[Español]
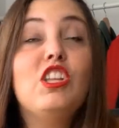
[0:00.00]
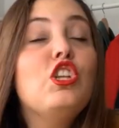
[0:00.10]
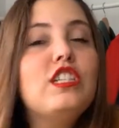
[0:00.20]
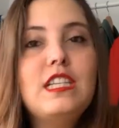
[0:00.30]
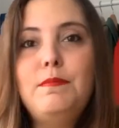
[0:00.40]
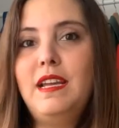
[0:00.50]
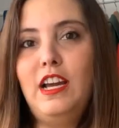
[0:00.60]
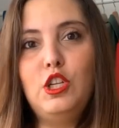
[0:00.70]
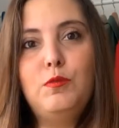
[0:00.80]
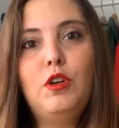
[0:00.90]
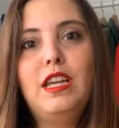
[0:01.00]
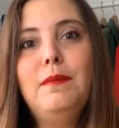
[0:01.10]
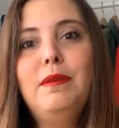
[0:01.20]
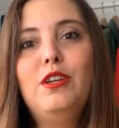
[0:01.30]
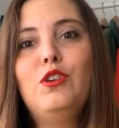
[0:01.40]
No sé explicaros por
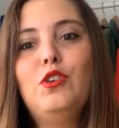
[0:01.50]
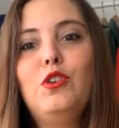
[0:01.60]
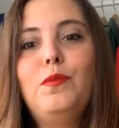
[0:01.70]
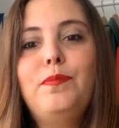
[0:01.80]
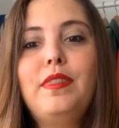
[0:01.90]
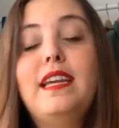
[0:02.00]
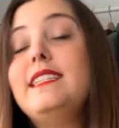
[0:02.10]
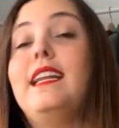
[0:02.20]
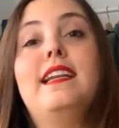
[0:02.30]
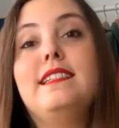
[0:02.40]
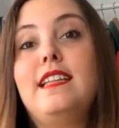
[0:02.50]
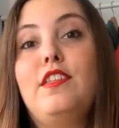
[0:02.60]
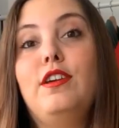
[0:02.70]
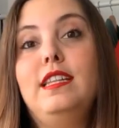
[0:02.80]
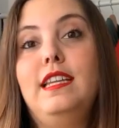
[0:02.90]
qué, pero esa era la
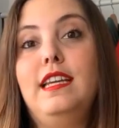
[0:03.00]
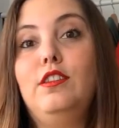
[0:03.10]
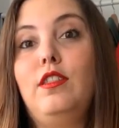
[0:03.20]
sensación que tenía.